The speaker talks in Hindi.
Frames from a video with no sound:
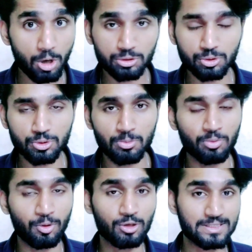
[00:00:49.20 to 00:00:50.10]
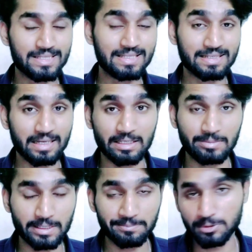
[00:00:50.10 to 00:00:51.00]
और दोस्तों हम लोग बहुत ही ज़्यादा
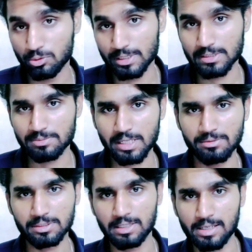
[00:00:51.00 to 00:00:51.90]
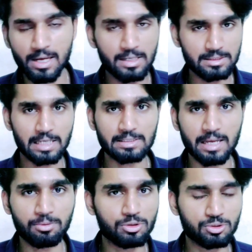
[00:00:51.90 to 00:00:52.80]
करीब हैं टू के सब्सक्राइबर्स के लिए जैसे कि
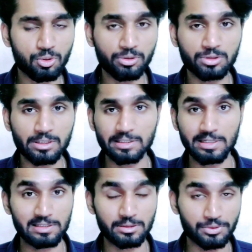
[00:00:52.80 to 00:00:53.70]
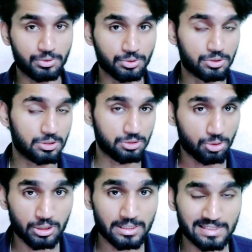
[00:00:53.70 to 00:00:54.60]
आप लोग स्क्रॉल डाउन करके देख सकते हो तो
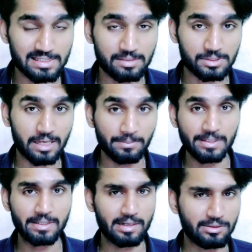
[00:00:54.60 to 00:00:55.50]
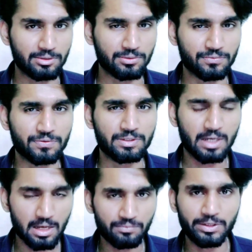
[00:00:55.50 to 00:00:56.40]
तो जल्दी से सब्सक्राइब भी कर दो तो फिर
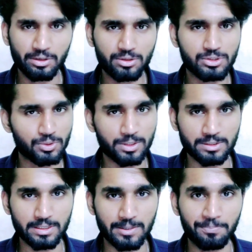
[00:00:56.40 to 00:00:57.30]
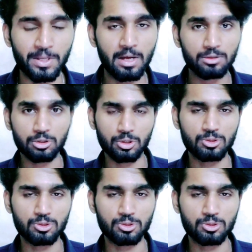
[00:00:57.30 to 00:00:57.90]
वीडियो को शुरू करते हैं तो